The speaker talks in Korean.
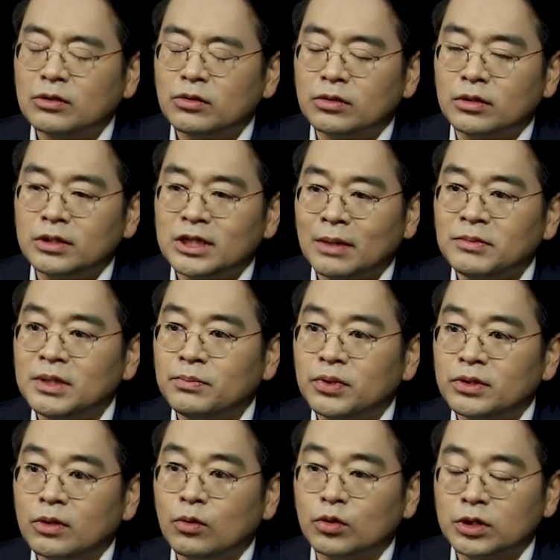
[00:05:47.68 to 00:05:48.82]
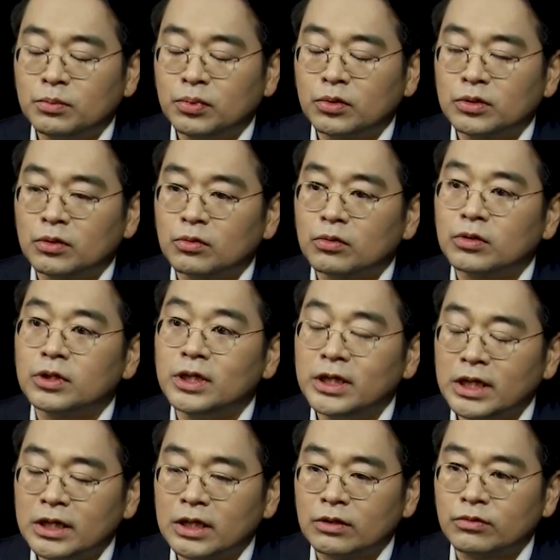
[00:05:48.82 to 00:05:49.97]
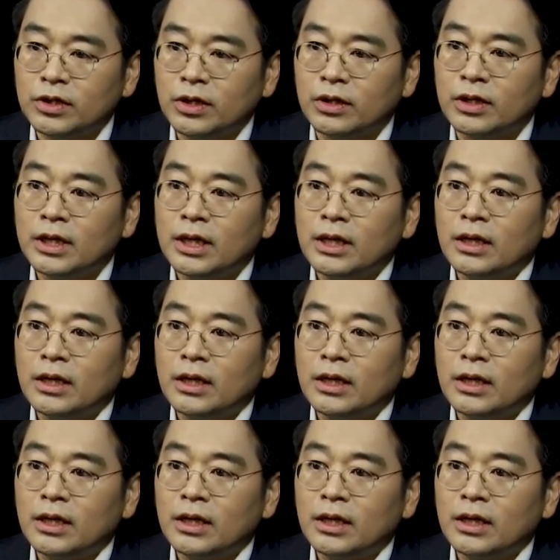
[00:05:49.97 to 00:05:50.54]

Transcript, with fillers: 확률은 삼십 퍼센트, 오십 퍼센트 정도로 늘게 되고요.